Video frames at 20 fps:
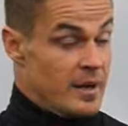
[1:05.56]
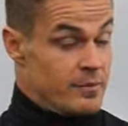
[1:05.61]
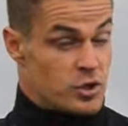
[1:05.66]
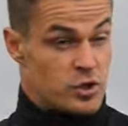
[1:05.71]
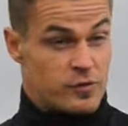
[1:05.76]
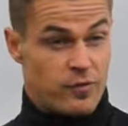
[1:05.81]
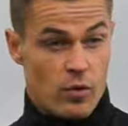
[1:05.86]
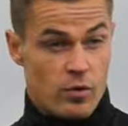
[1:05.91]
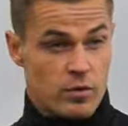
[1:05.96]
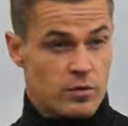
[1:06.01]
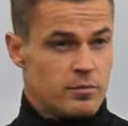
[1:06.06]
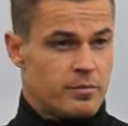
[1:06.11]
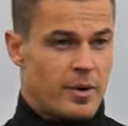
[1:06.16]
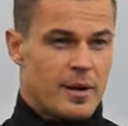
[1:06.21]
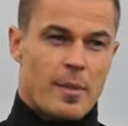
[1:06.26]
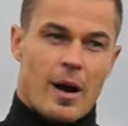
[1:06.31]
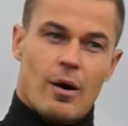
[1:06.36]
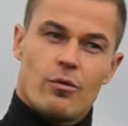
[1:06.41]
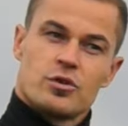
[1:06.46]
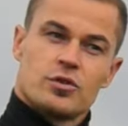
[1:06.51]
beim Schwung,
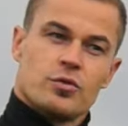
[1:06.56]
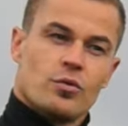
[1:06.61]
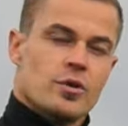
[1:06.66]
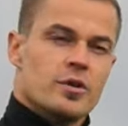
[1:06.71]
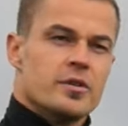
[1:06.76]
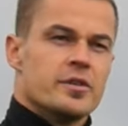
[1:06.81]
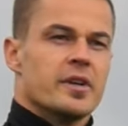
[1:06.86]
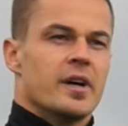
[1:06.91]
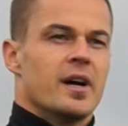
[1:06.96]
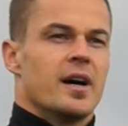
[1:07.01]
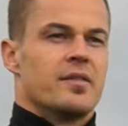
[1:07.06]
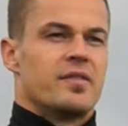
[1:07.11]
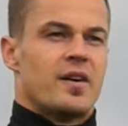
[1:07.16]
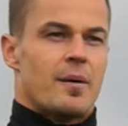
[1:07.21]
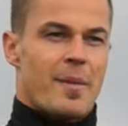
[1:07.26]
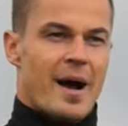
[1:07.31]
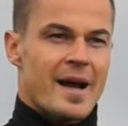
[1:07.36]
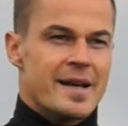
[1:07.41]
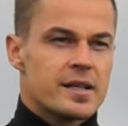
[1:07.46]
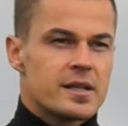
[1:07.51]
beim Ausholen äh,
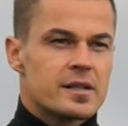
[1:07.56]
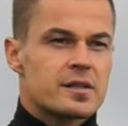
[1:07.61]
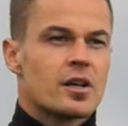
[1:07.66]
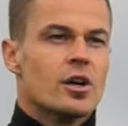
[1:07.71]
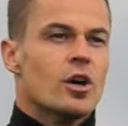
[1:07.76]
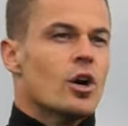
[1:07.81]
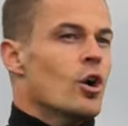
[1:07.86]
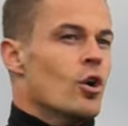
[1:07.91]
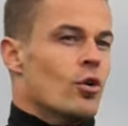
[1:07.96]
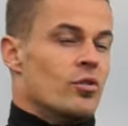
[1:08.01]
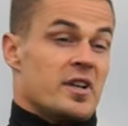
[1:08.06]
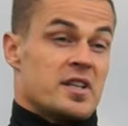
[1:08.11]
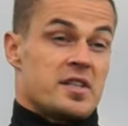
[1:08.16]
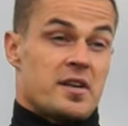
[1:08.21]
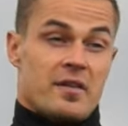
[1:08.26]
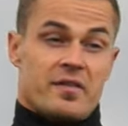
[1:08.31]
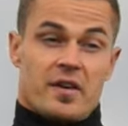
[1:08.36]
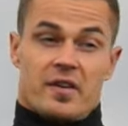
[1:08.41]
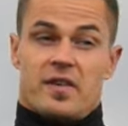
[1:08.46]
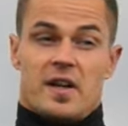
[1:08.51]
vermeidet und
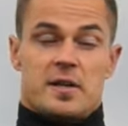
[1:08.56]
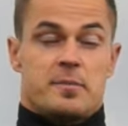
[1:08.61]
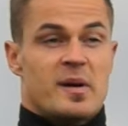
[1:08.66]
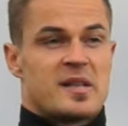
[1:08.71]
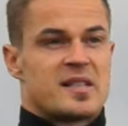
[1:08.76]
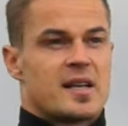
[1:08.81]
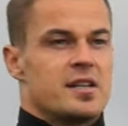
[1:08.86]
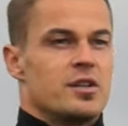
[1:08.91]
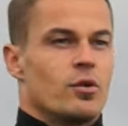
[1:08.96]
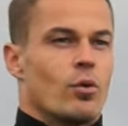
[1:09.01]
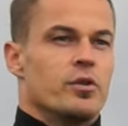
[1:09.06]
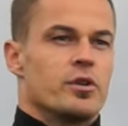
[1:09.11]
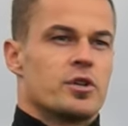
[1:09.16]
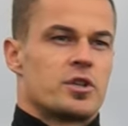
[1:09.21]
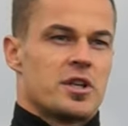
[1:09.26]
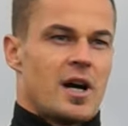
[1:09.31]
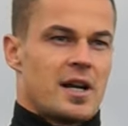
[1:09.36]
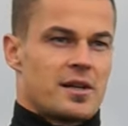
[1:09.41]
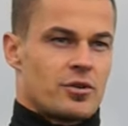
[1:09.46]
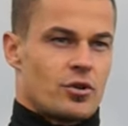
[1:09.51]
dass ihr einfach vielleicht besser in die
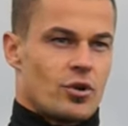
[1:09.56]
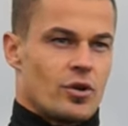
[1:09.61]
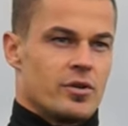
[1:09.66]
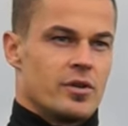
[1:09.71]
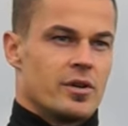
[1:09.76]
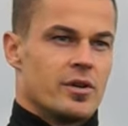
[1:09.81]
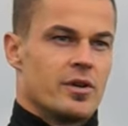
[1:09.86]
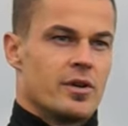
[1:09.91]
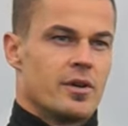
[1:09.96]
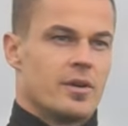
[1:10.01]
Runde starten könnt.